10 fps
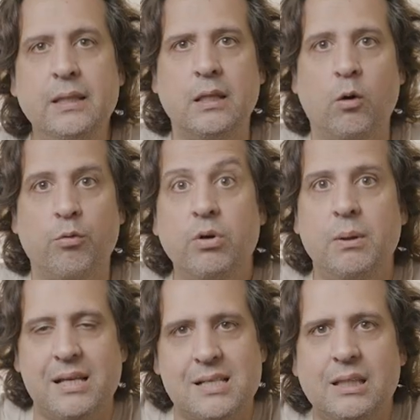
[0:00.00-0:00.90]
Então, foi
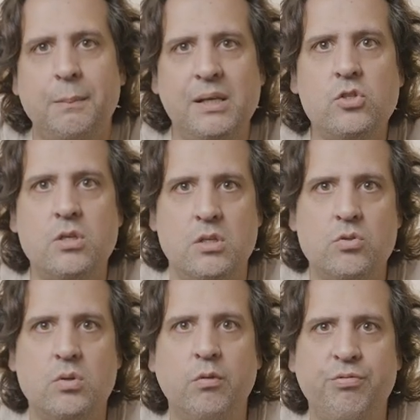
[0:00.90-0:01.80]
exatamente
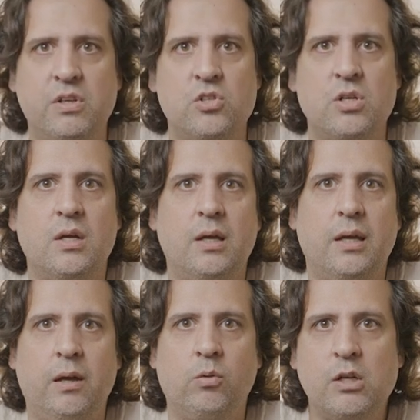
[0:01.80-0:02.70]
isso que eu fiz.
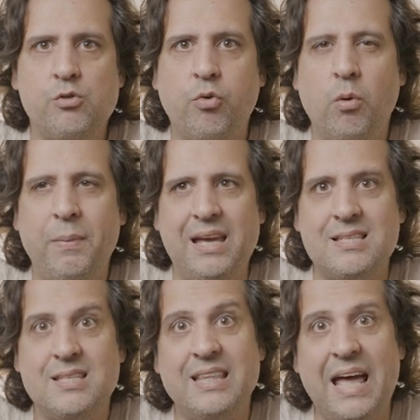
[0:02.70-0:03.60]
Eu transformei
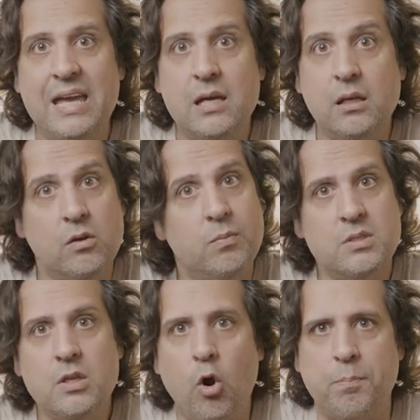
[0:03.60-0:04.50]
essa ideia numa
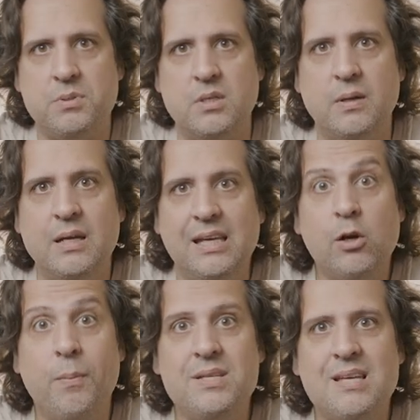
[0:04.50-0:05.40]
sinopse e
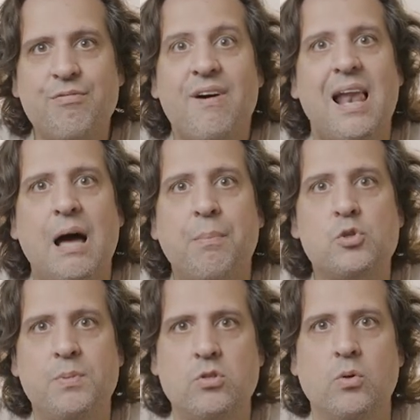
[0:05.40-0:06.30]
comecei a falar para
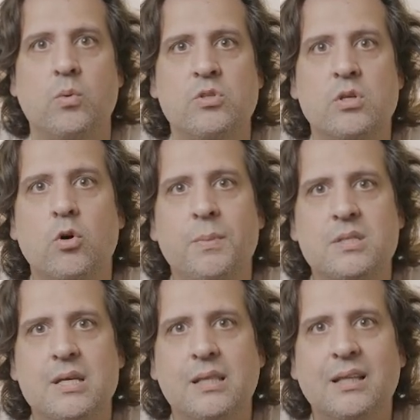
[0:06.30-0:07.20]
as pessoas e
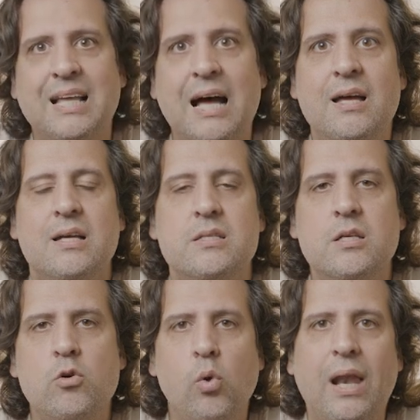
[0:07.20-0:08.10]
comecei a tentar
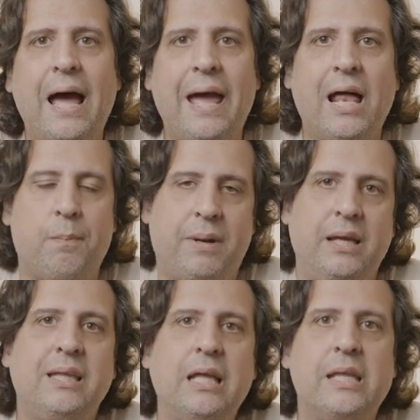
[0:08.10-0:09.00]
circular ela para
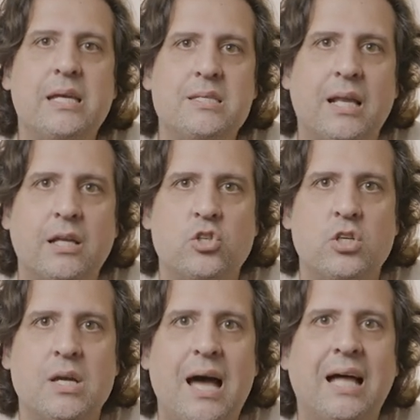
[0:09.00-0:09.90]
entender se ela
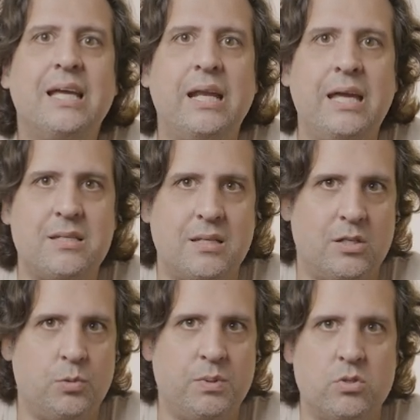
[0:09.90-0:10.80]
tinha aderência, se
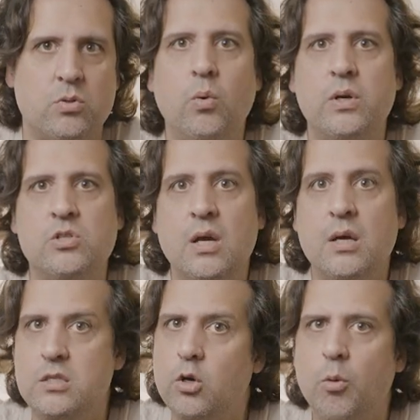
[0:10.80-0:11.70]
as pessoas
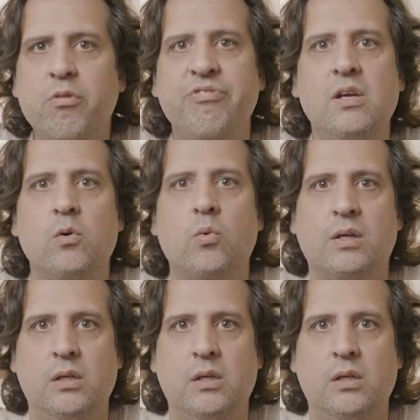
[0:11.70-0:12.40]
se comoviam com